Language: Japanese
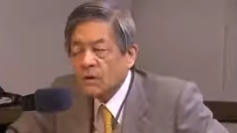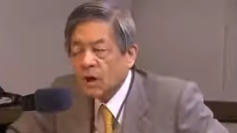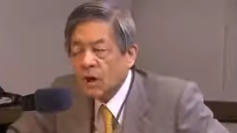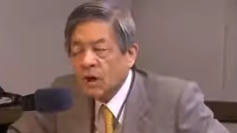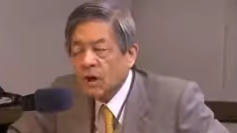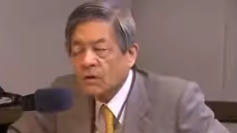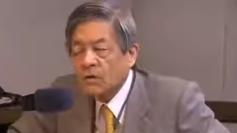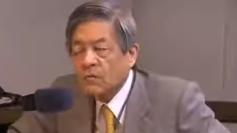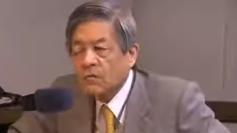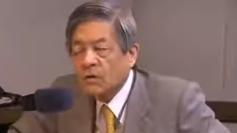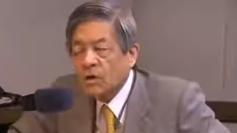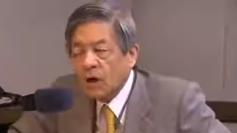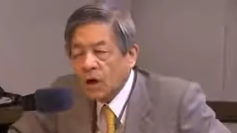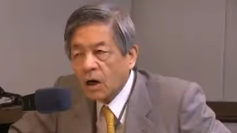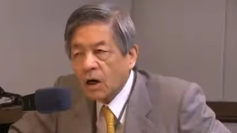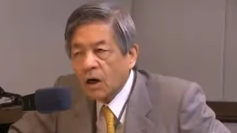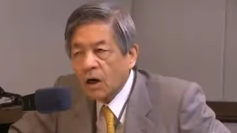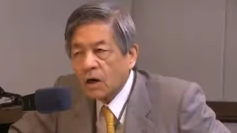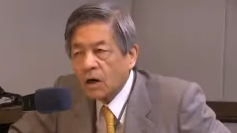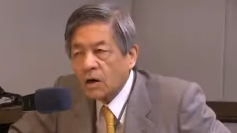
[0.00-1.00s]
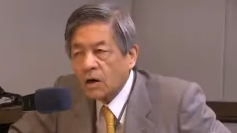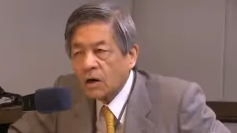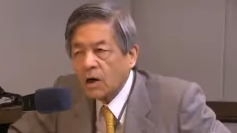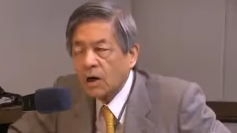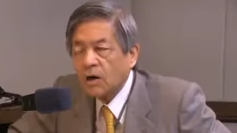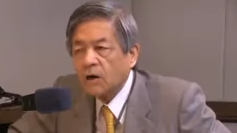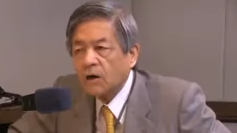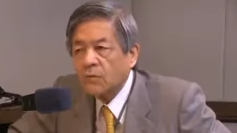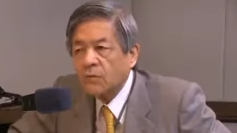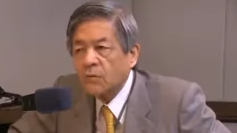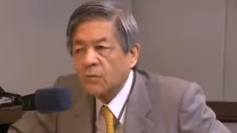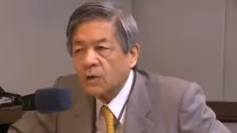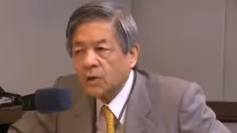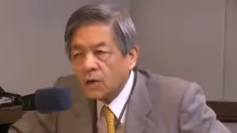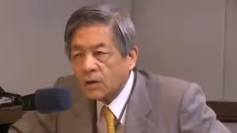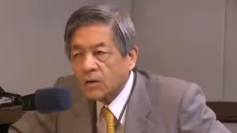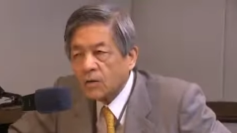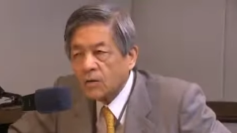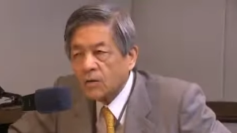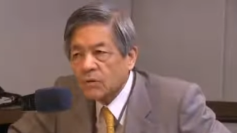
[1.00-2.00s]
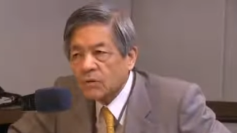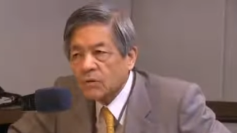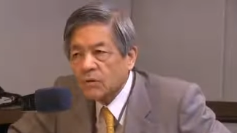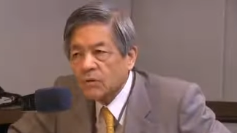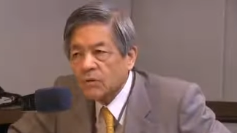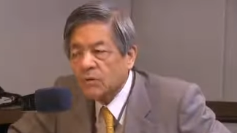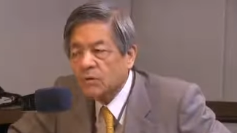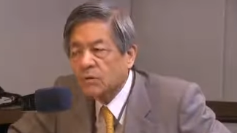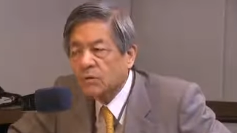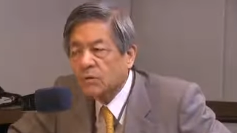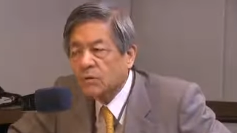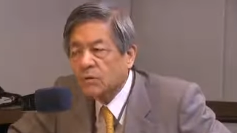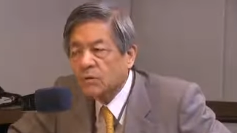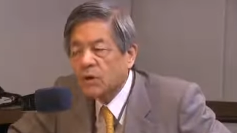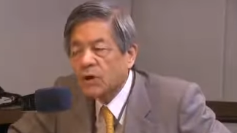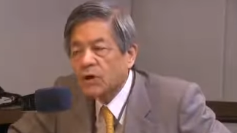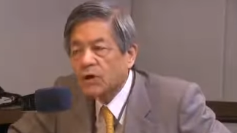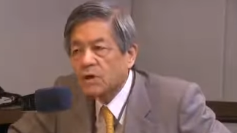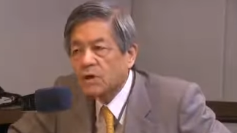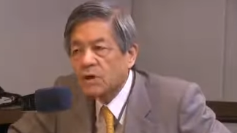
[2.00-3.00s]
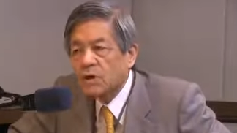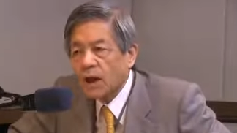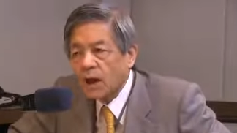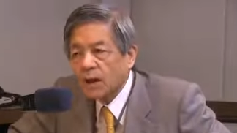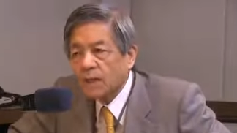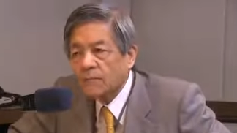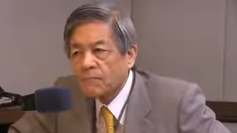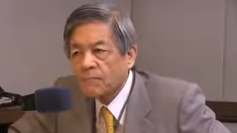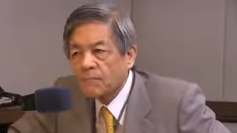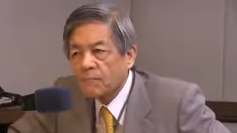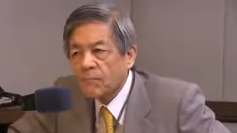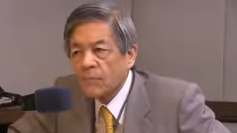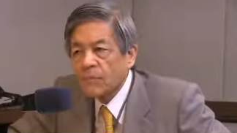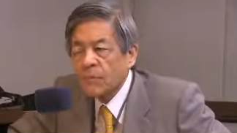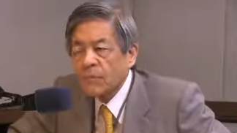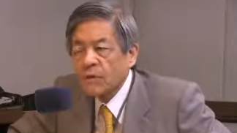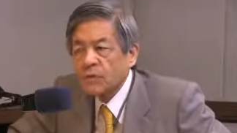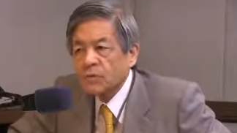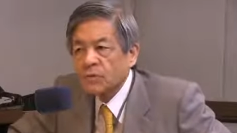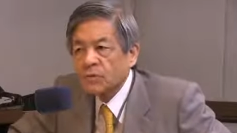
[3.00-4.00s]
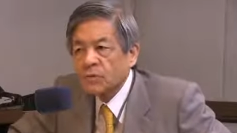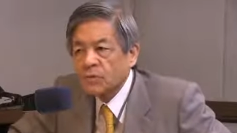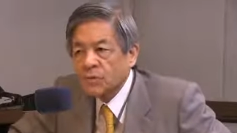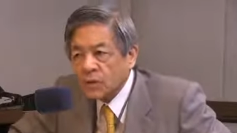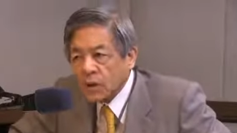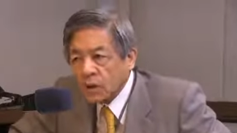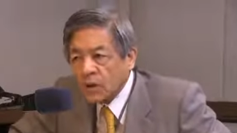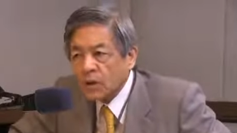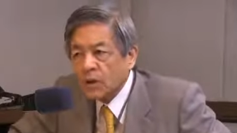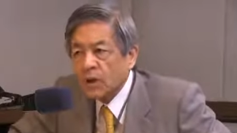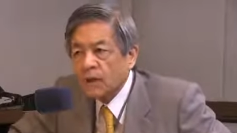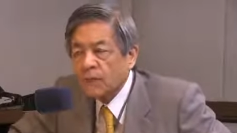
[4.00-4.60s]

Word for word: はい、変えるなら変えてもいいと、僕も護憲じゃないそしたら